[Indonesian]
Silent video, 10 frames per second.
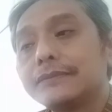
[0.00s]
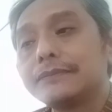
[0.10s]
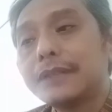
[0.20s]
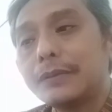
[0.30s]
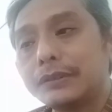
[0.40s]

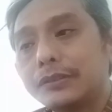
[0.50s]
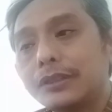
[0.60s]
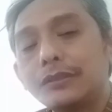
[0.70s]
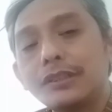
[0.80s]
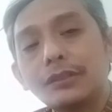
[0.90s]
bahwa
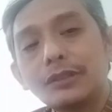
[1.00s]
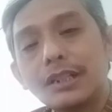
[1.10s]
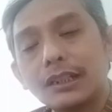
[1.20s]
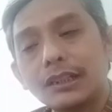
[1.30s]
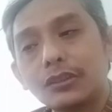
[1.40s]
sesuatu itu
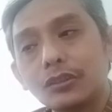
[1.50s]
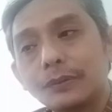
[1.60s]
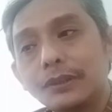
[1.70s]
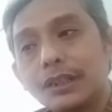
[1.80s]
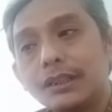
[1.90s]
dianggap
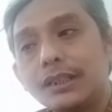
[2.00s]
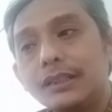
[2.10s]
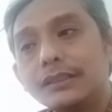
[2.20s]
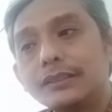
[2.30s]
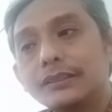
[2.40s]
korupsi
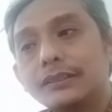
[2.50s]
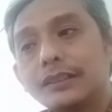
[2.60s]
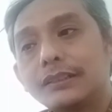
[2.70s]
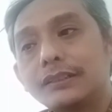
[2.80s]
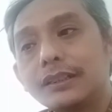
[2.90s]
adalah
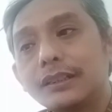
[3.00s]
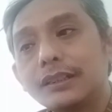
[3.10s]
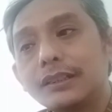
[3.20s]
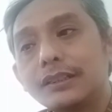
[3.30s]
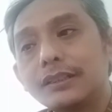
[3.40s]
e,
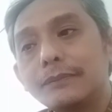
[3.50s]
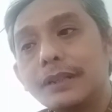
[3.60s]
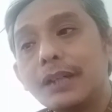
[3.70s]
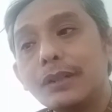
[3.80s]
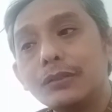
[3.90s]

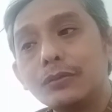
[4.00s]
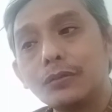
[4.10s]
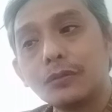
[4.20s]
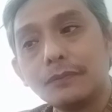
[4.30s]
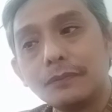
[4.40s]
melawan hukum.